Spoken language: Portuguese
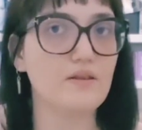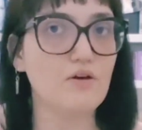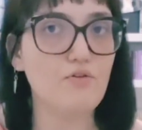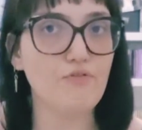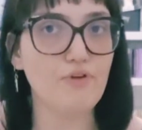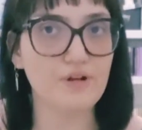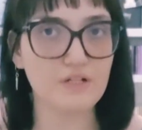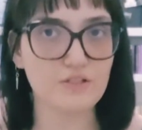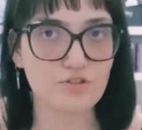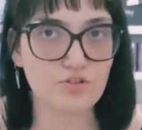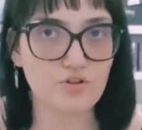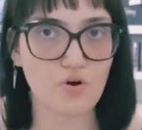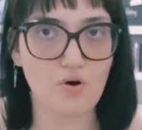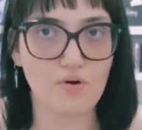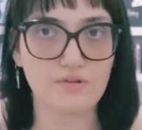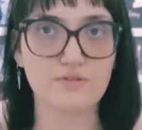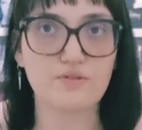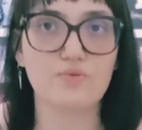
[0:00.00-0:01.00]
Não foi na
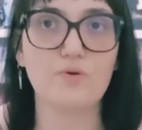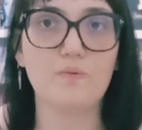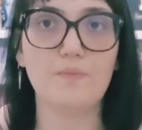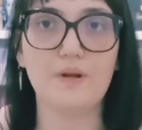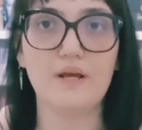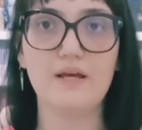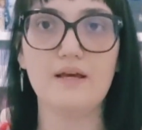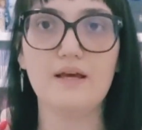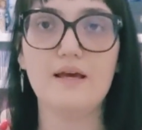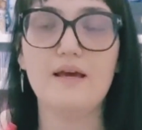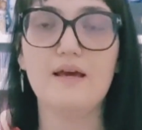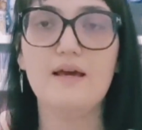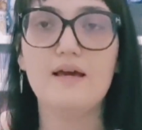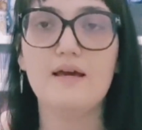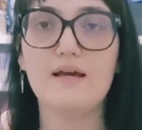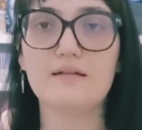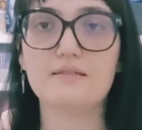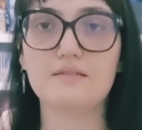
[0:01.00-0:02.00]
Discogs, eu comprei
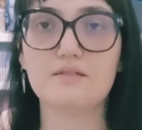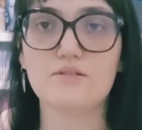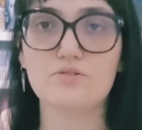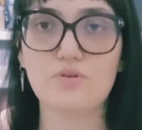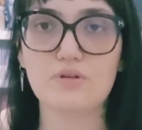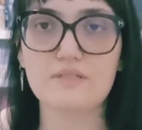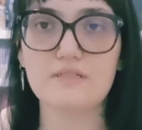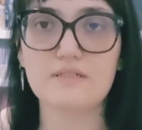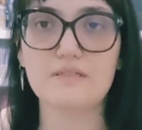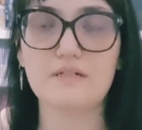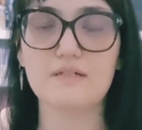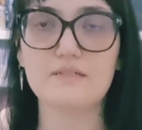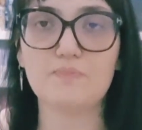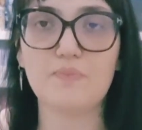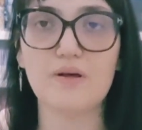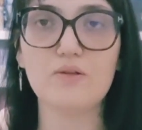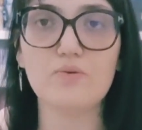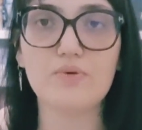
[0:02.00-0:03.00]
esses dois itens
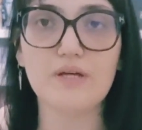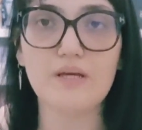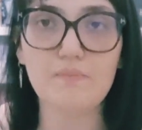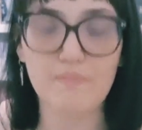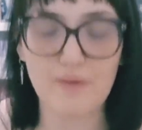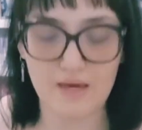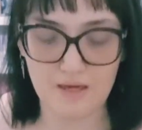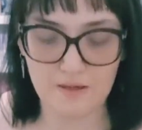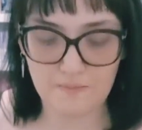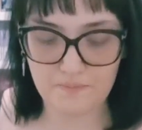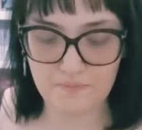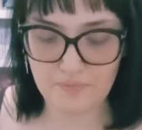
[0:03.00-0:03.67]
pelo eBay.